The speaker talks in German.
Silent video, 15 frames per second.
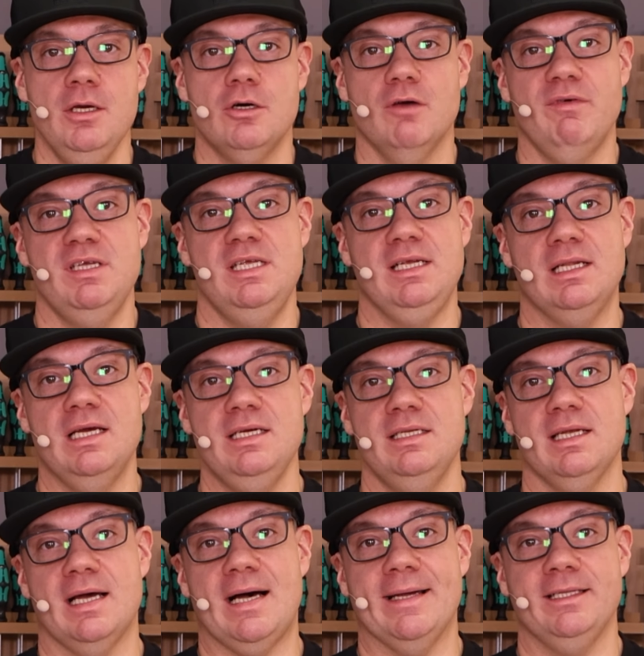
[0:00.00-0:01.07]
Und wenn ich die
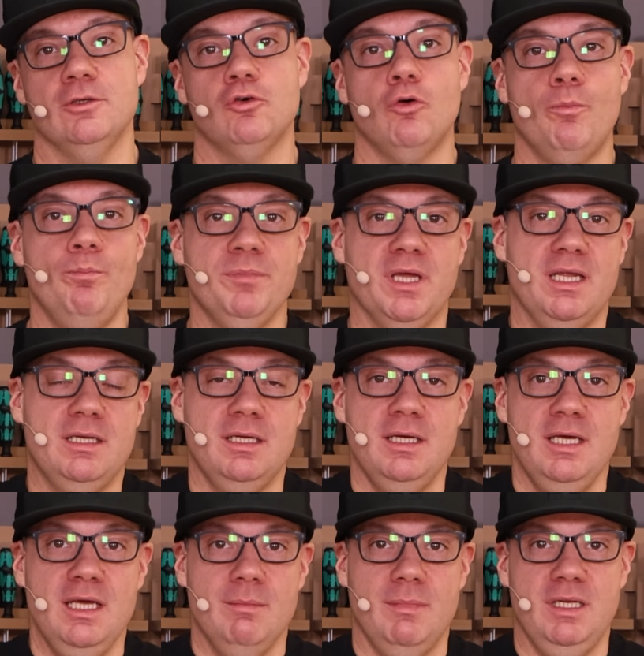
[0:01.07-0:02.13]
gleichen Radlergruppen dann
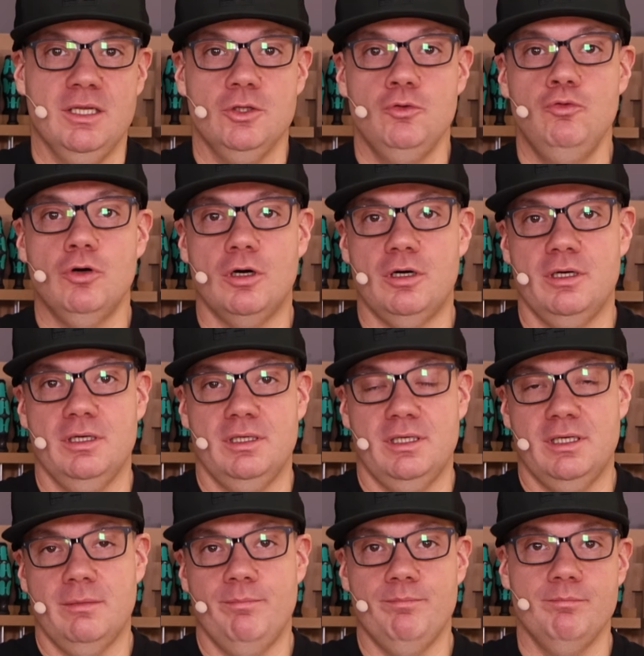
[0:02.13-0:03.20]
in der Tour
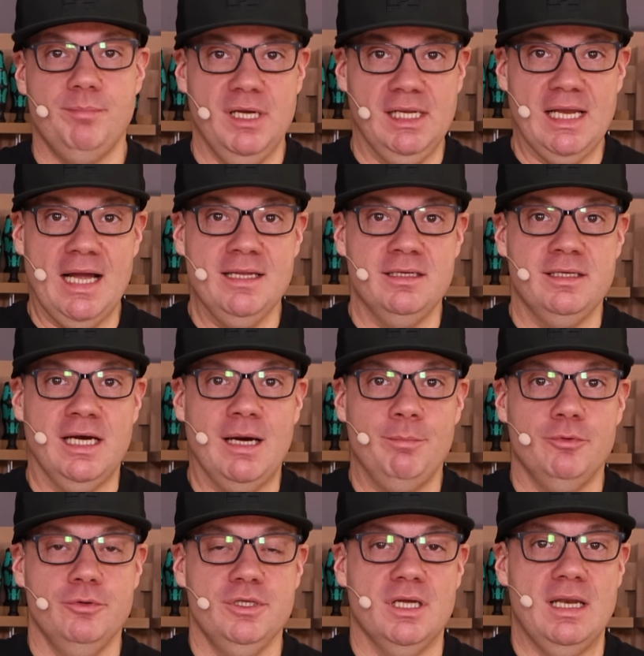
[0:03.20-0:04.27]
ähm, begleitet
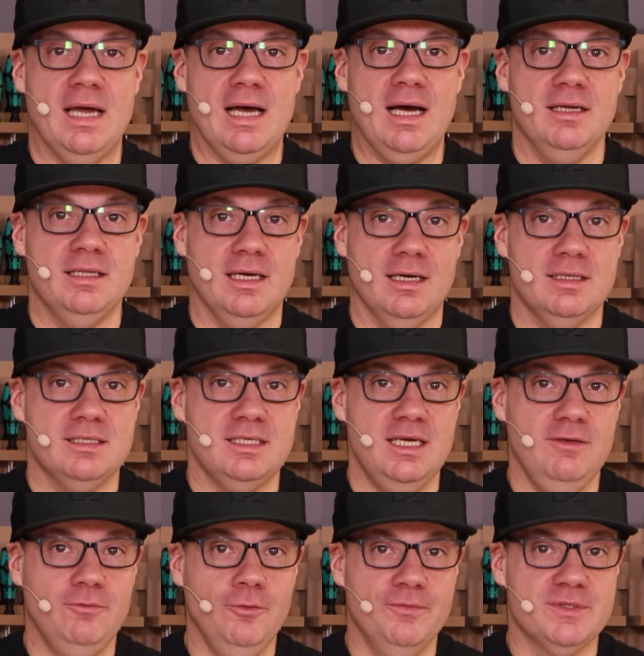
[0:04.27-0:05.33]
habe und danach nach
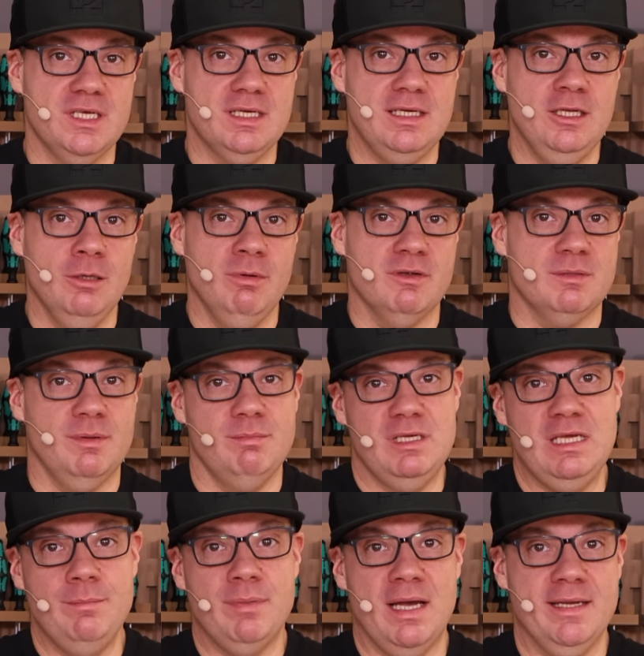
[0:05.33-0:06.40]
10, 15 Kilometern, was beim
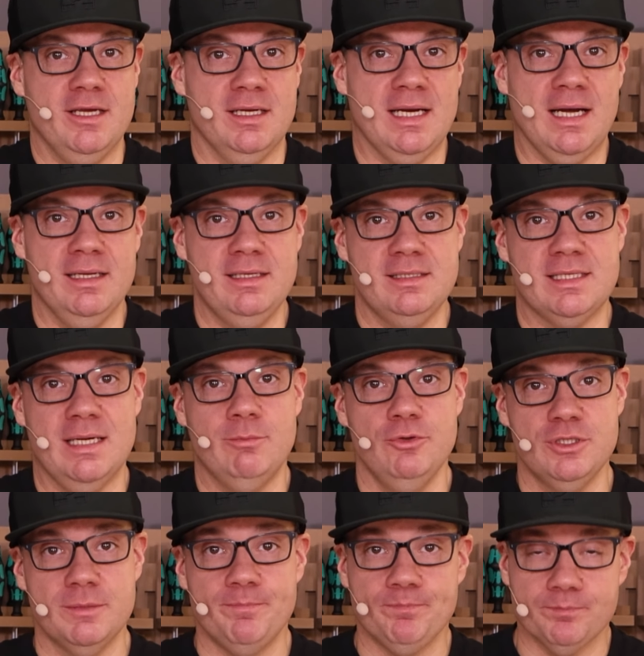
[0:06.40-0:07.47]
E-Bike ja gar nichts sein
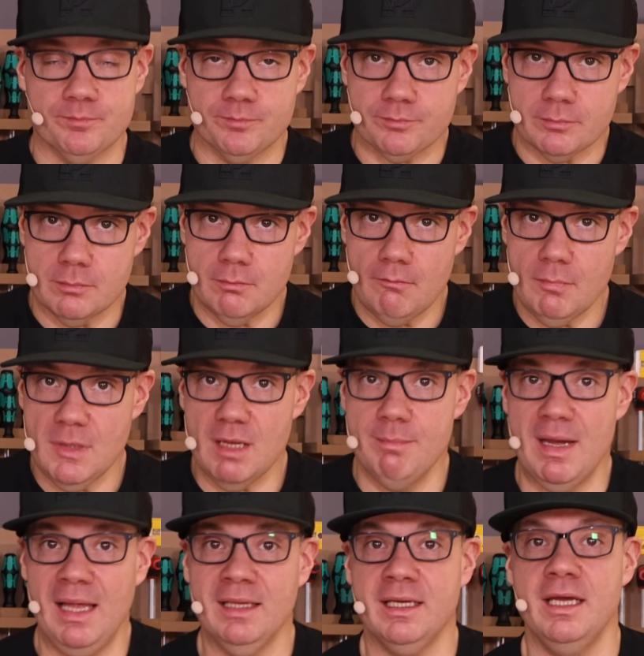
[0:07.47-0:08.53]
muss,
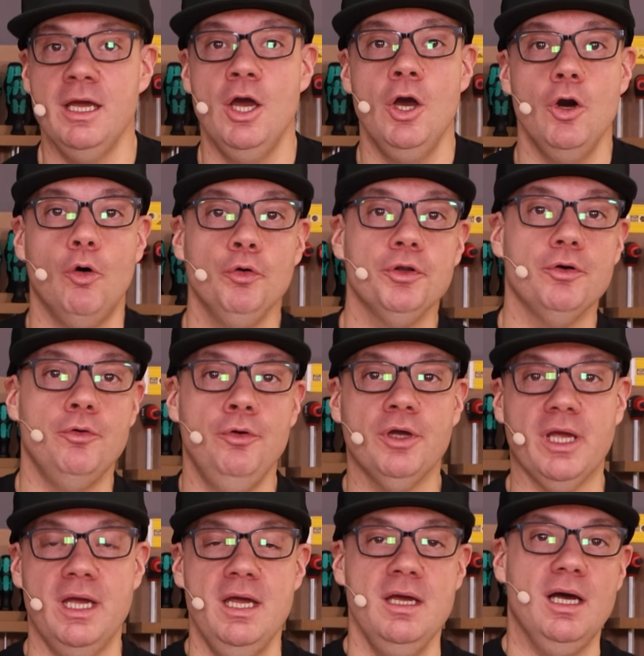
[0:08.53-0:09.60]
merke oder
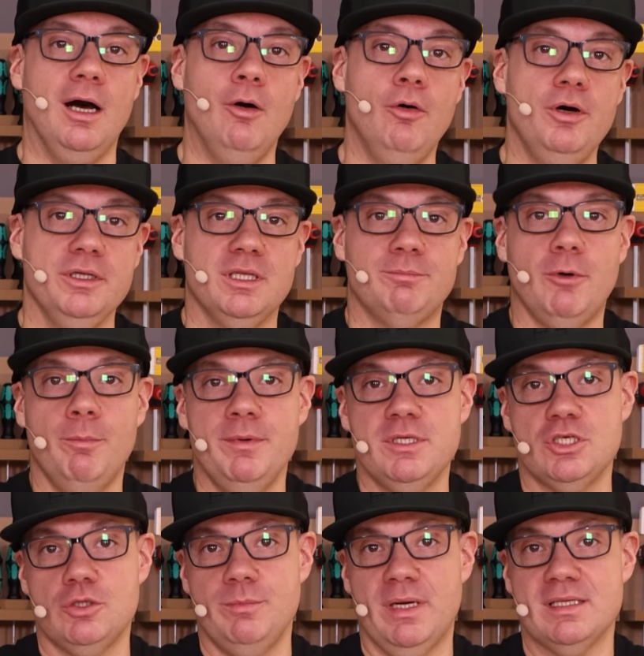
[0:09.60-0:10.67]
höre, auch der
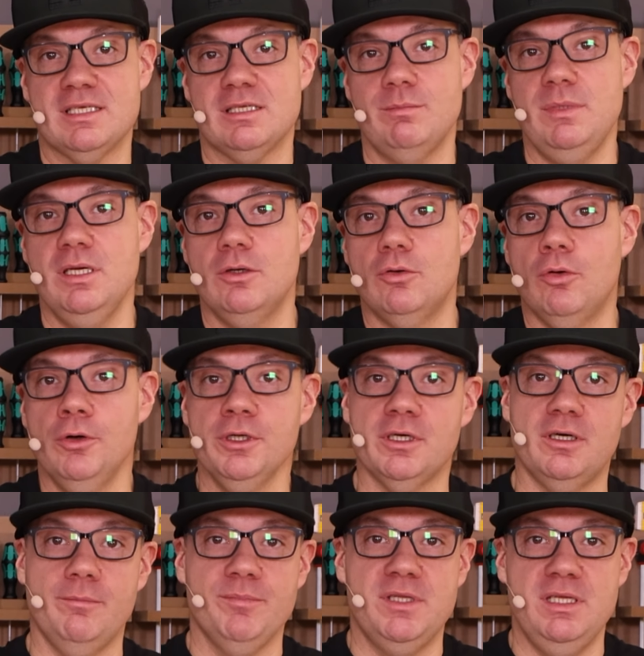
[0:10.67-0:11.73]
Bobbes schmerzt mir
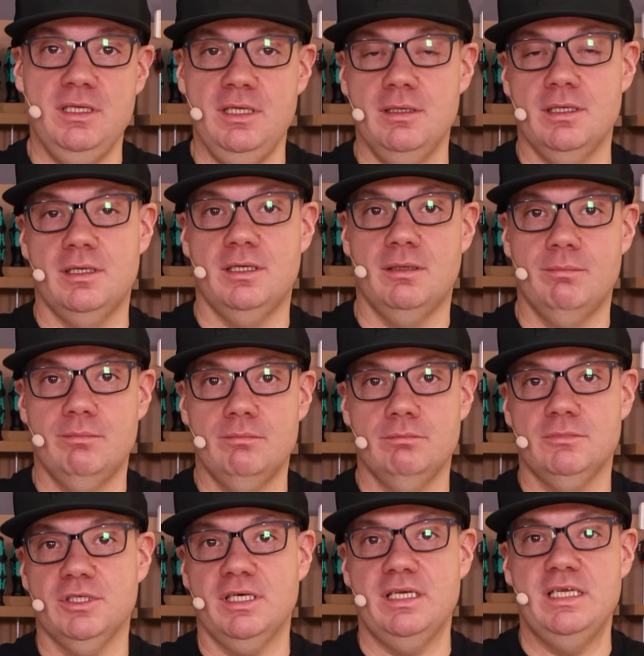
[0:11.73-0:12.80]
oder die,
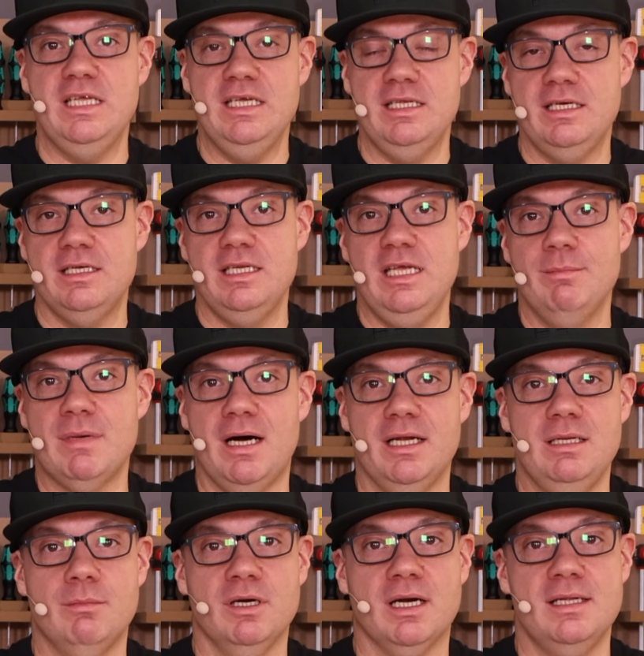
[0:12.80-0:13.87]
ähm, der Knie, die Knie
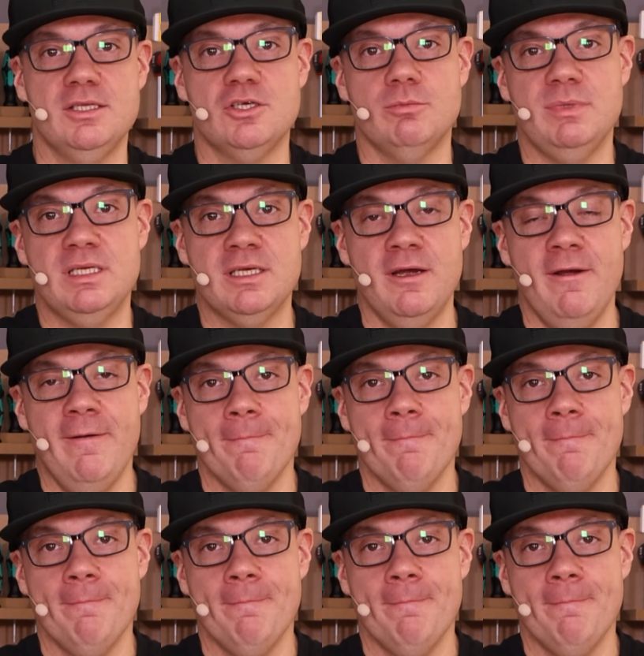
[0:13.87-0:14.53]
machen immer ganz so mit.